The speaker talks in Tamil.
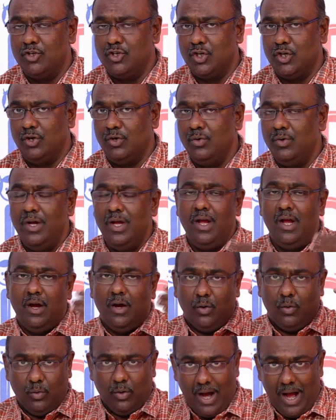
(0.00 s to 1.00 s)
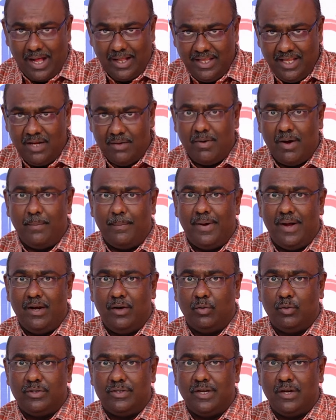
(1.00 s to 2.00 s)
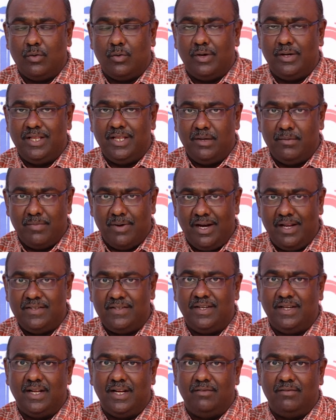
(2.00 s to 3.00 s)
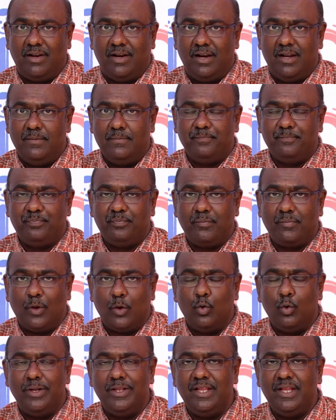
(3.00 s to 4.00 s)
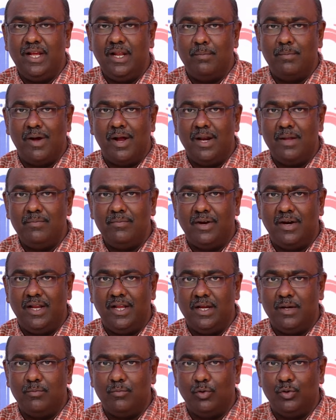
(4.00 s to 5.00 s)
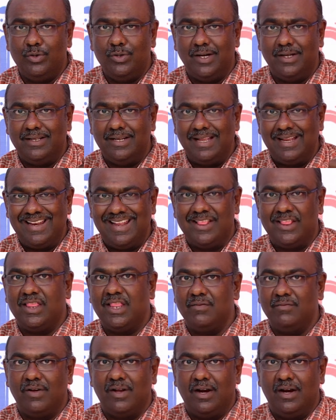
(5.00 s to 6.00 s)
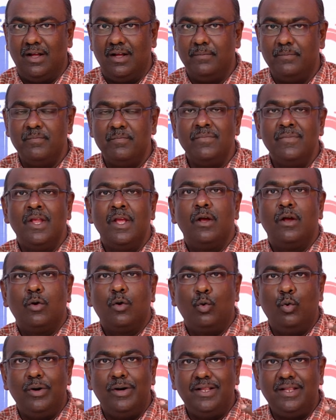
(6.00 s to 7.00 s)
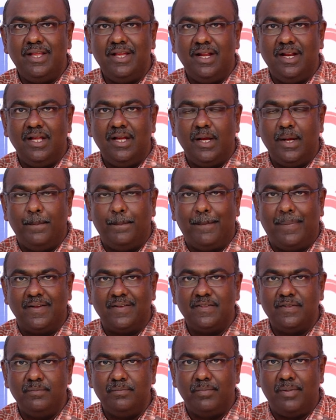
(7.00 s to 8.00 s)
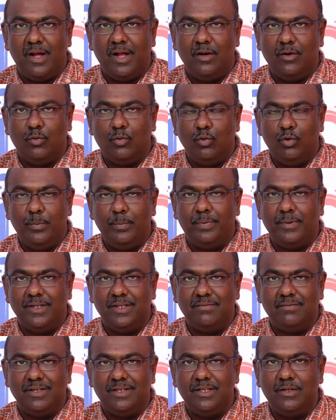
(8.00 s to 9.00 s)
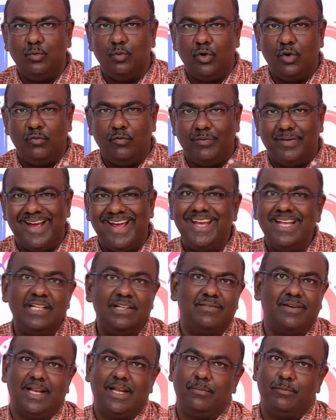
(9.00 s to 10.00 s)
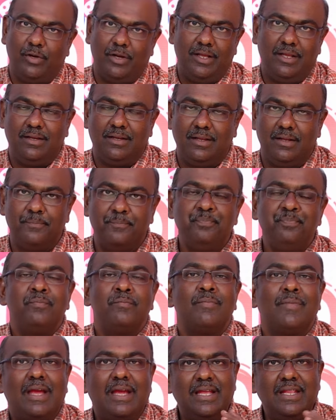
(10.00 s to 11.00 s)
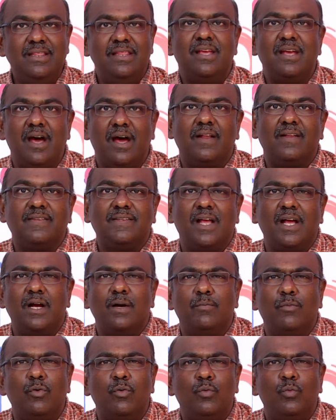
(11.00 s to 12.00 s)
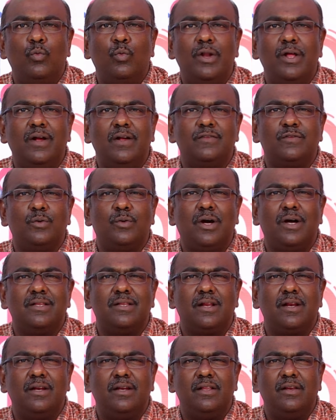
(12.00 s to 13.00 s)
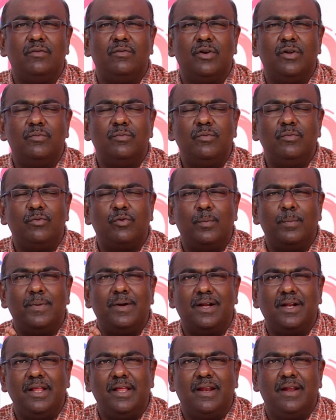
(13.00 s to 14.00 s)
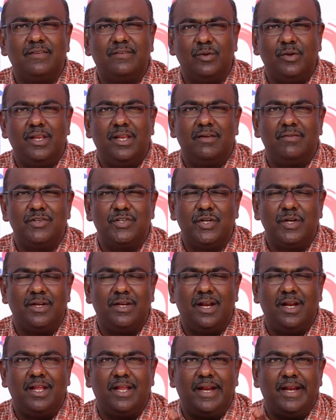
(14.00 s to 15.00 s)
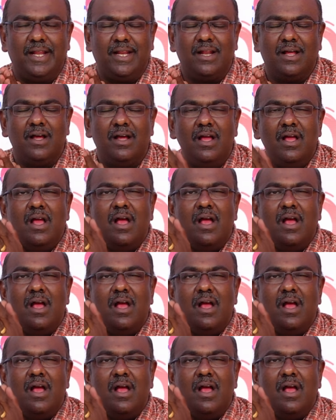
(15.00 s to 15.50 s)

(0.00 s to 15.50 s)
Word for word: வச்சுக்கணும் அதிகமாக பால் குடித்தா குழந்தைக்கு மலச்சிக்கல் வரலாம் குழந்தைகள் மலம் கழிக்கும் போது அதில் ரத்தம் வரலாம் குழந்தைகளுக்கு பசும்பால் கொடுப்பது வந்து ஒரு வயது வரைமுறை இருக்குது இந்திய அரசாங்கமும் உலக சுகாதார நிறுவனமும் ரொம்ப கிளியராக சொல்லியிருக்க விஷயம் என்னன்னு கேட்டிங்கன்னா